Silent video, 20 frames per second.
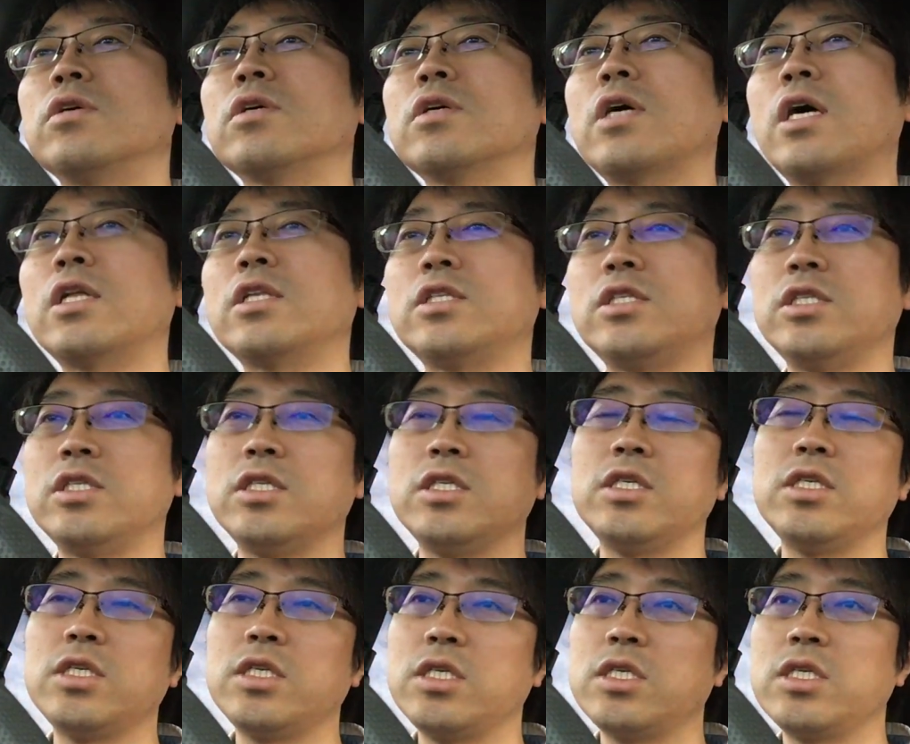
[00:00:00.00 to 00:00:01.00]
感じ
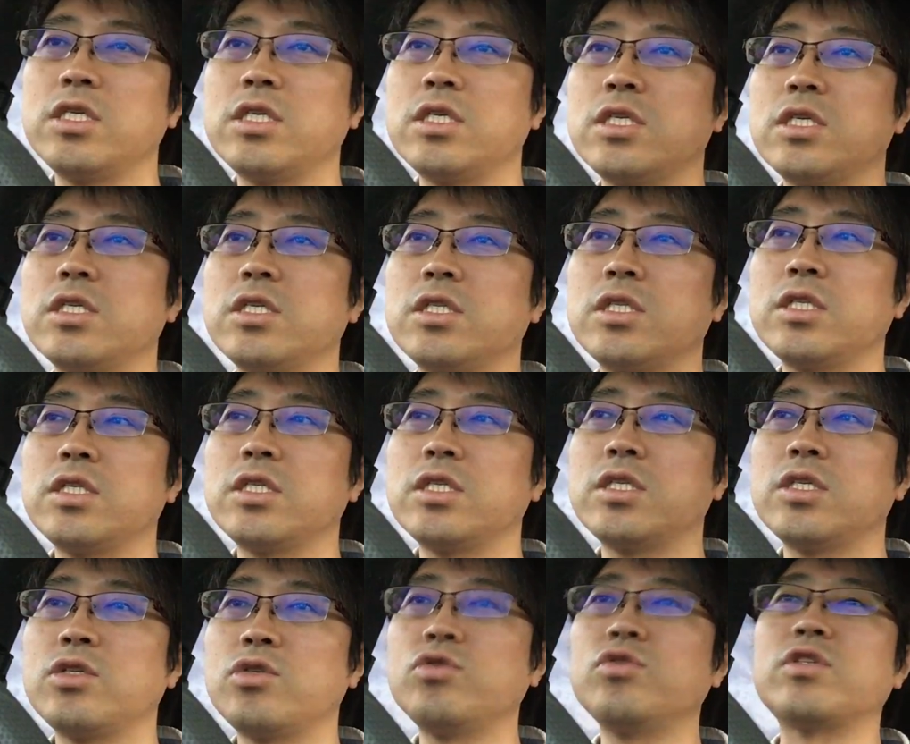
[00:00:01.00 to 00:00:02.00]

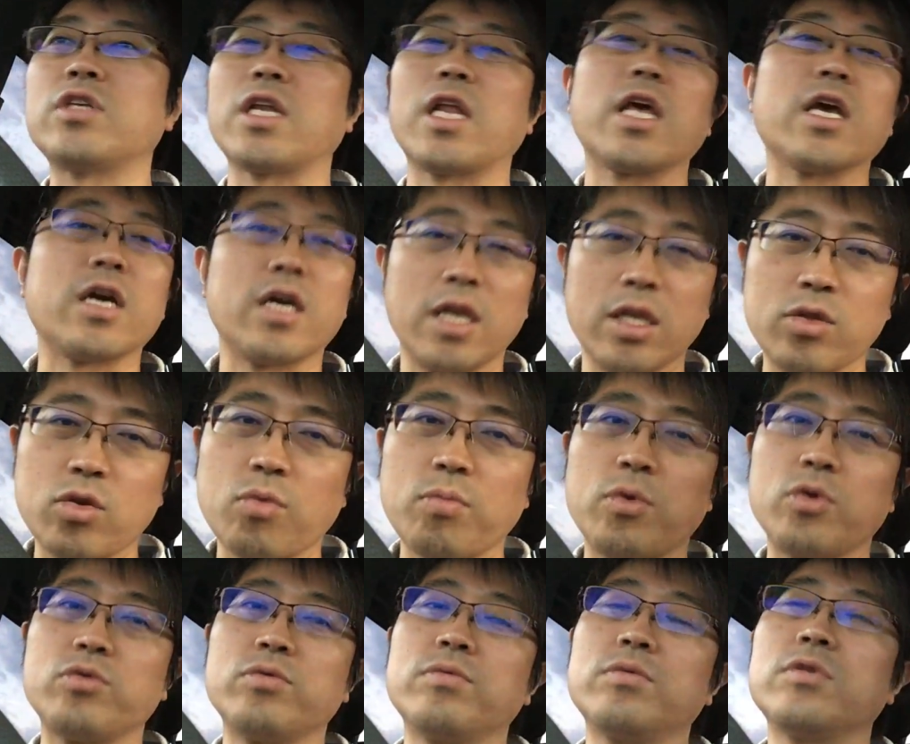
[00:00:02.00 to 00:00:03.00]
るんじゃないかなと思
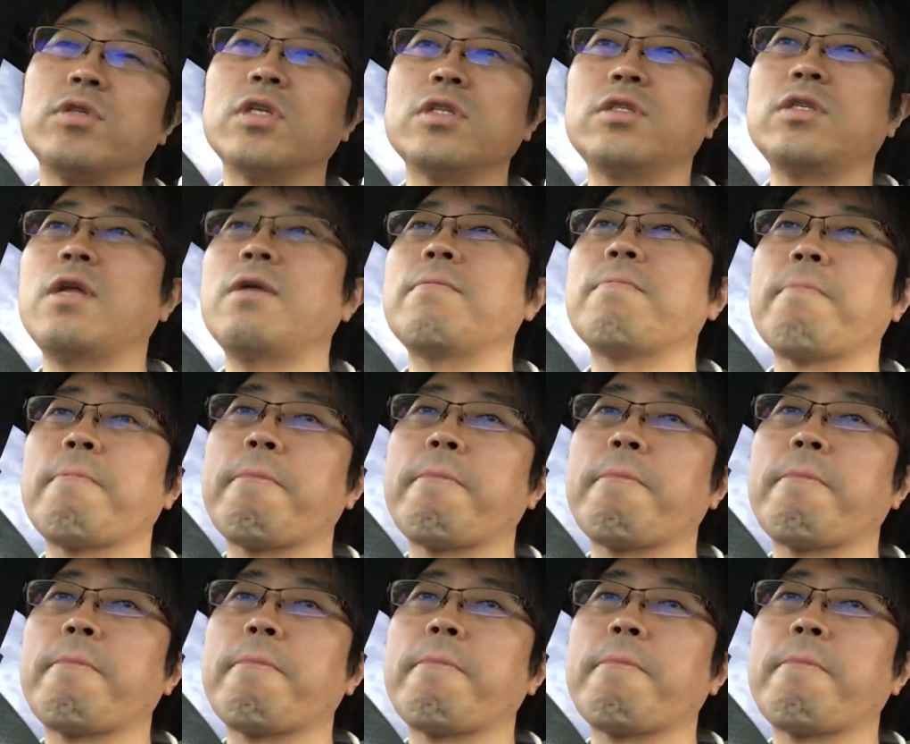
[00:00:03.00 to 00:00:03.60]
うんですね。